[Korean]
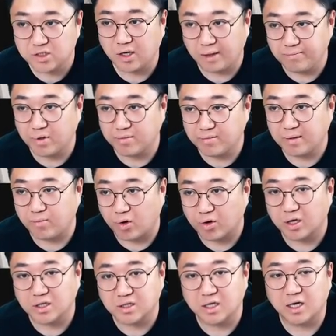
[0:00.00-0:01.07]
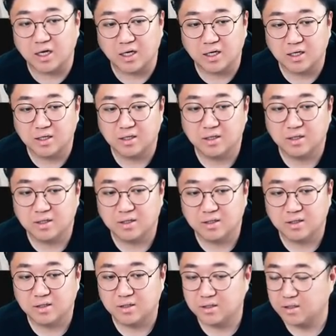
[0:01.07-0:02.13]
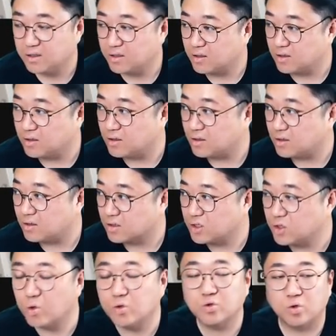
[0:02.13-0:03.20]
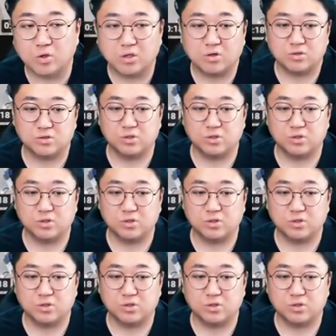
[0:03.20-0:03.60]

그저 한 병만 먹겠다. 어, 기록용인